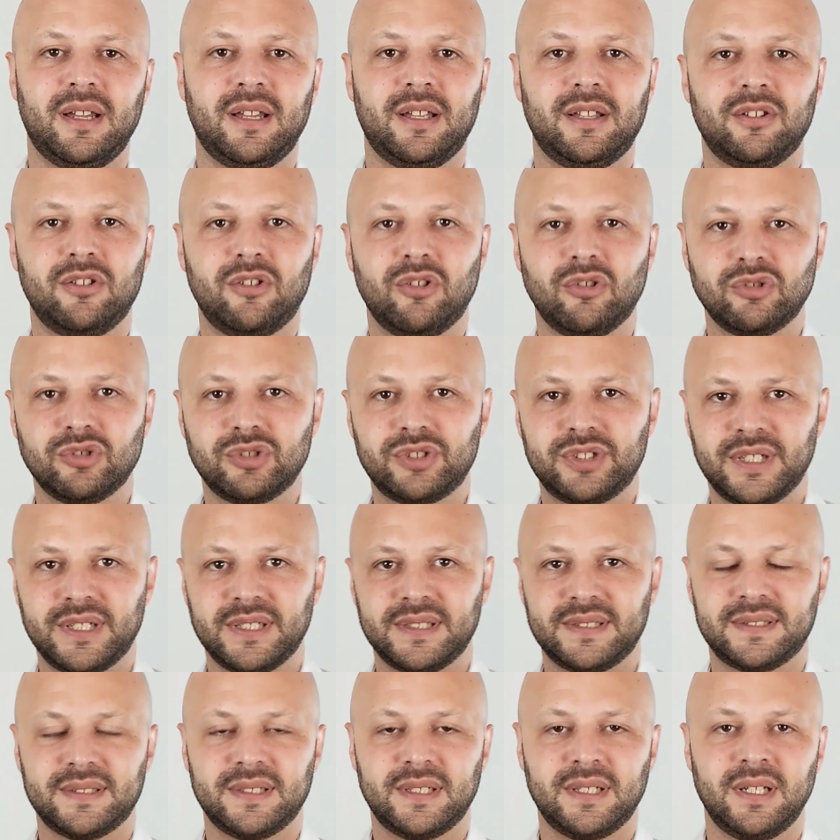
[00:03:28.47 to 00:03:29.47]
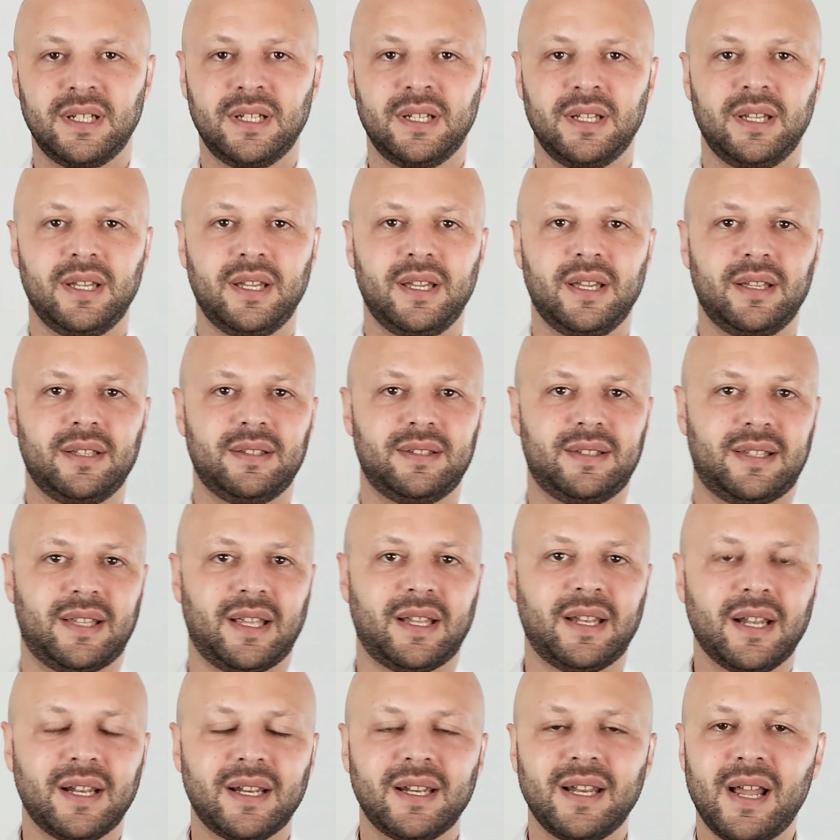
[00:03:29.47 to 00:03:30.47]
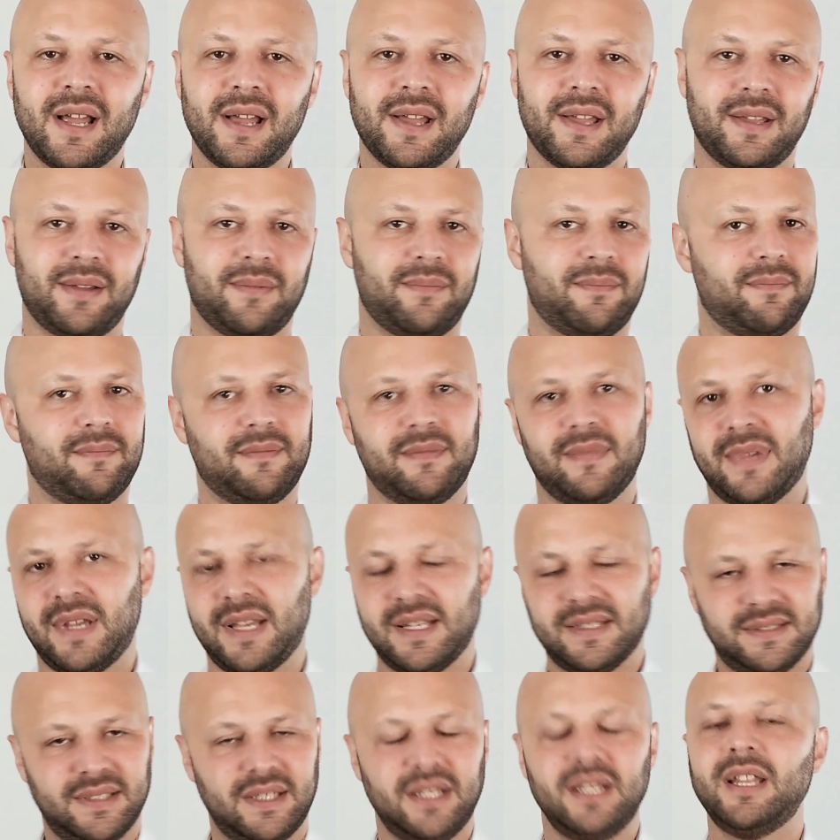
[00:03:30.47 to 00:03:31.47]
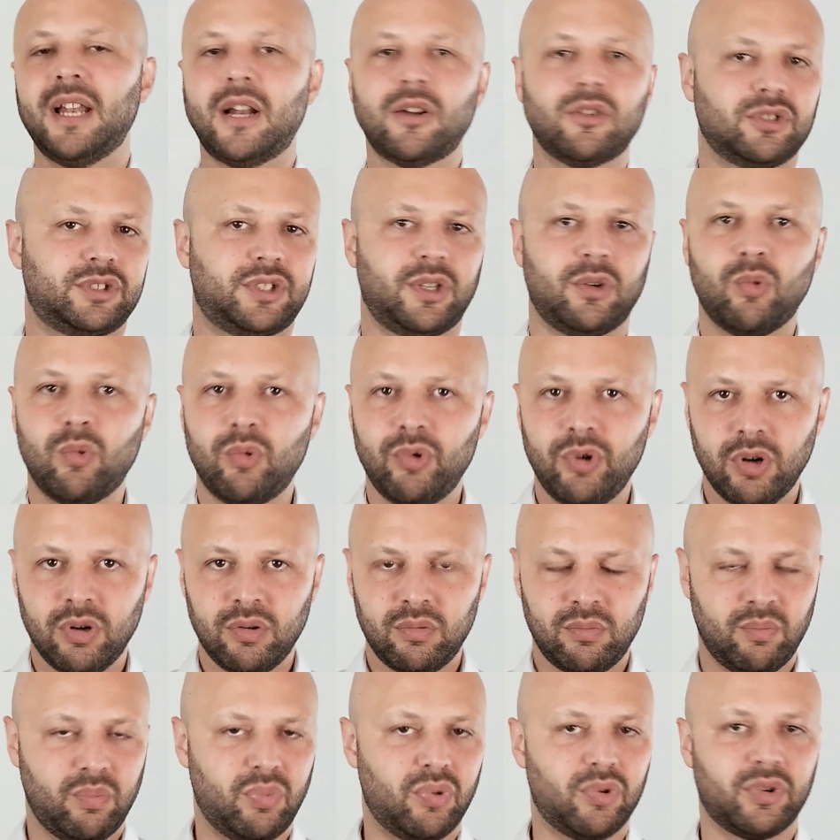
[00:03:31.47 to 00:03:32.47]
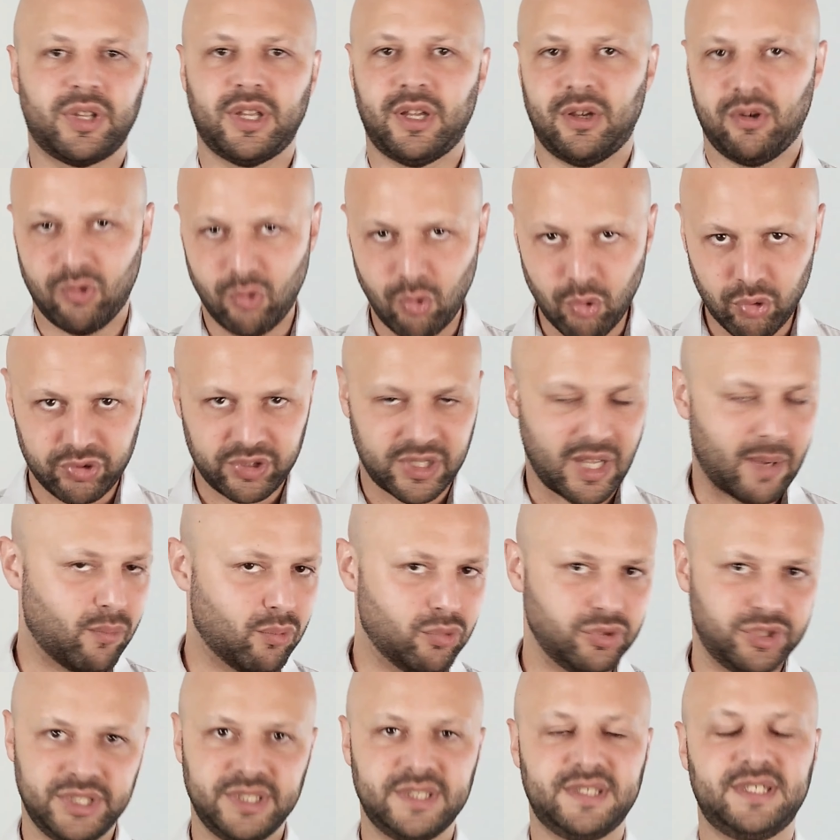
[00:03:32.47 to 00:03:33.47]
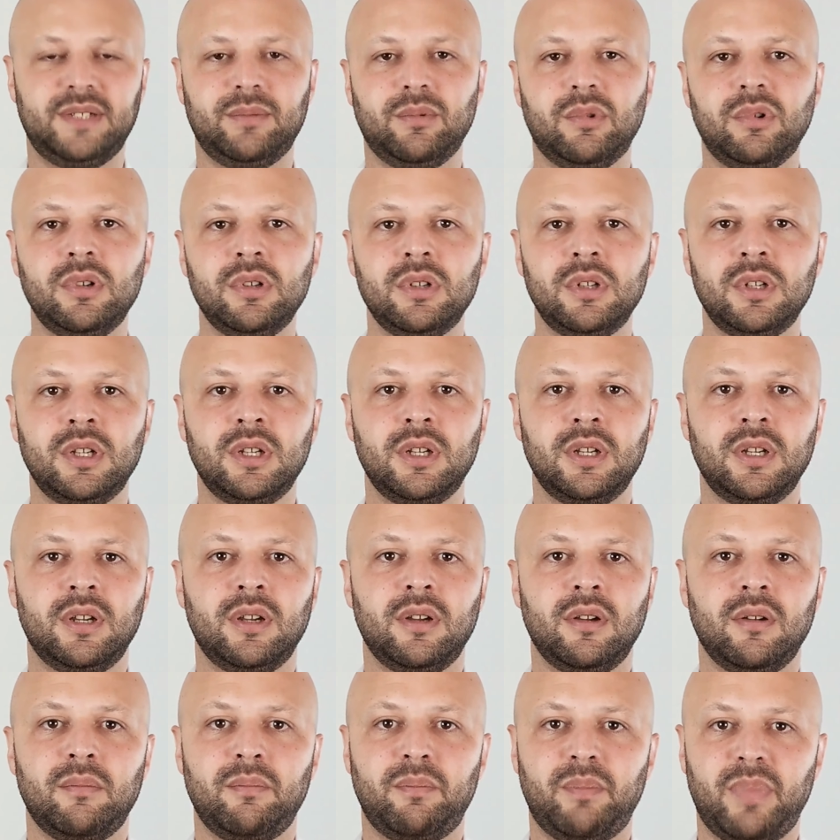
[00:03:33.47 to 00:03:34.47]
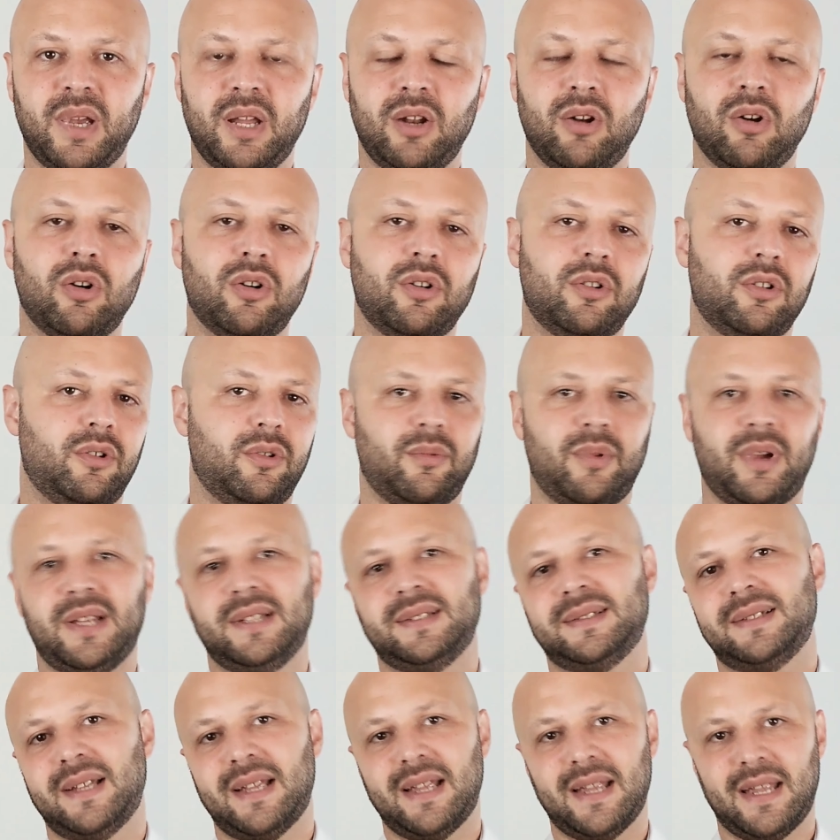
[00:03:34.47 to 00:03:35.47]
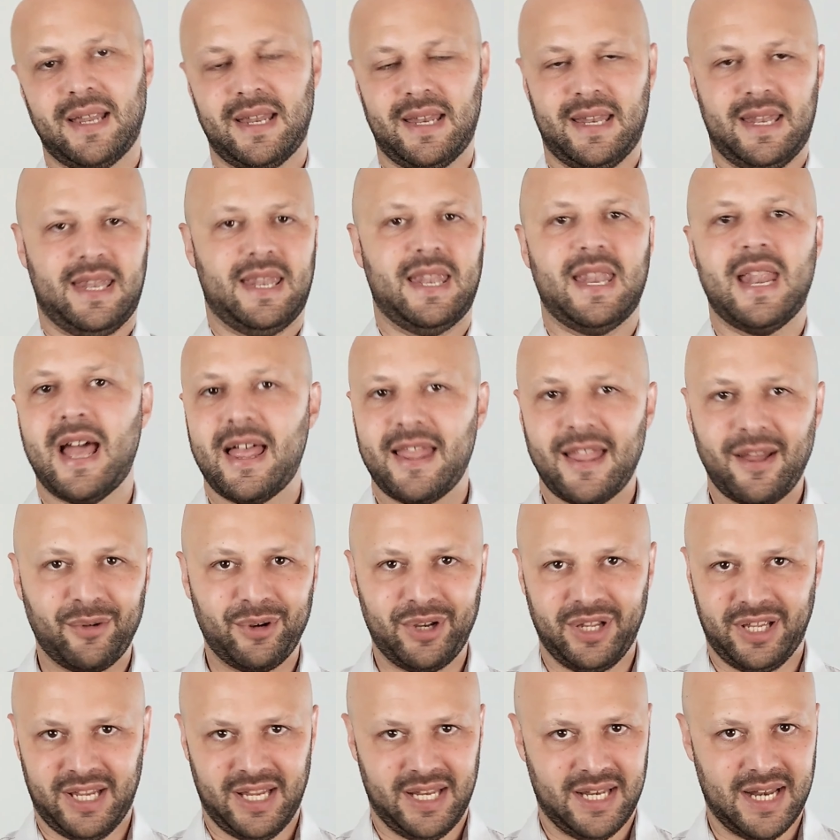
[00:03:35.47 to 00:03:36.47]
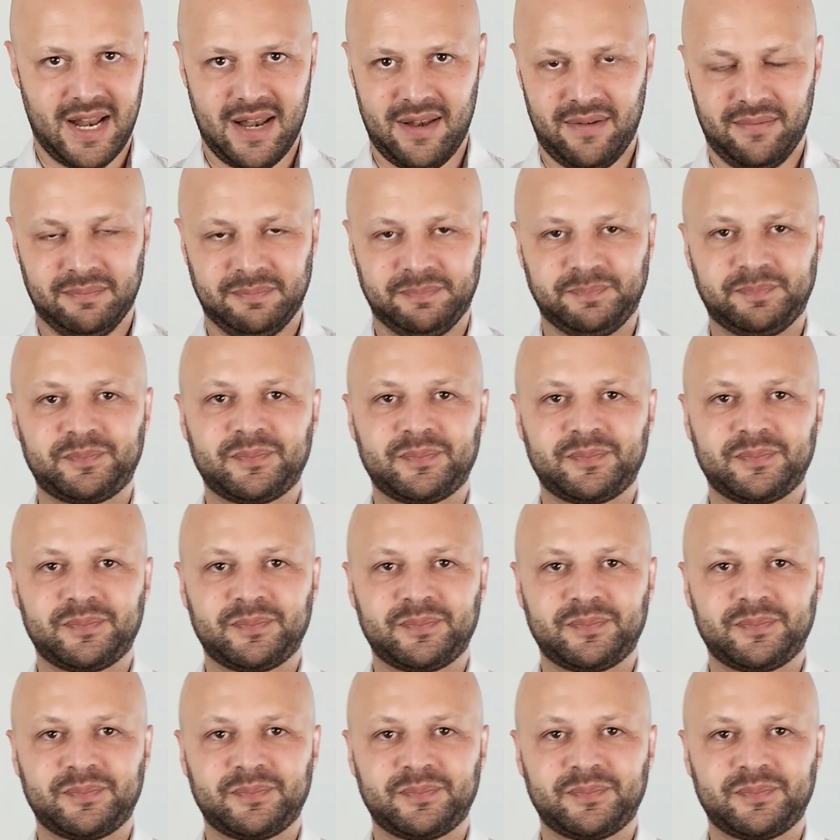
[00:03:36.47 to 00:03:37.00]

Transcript: Entonces, tenerla es ir a lo seguro, porque gusta muchísimo, pero no es nada original.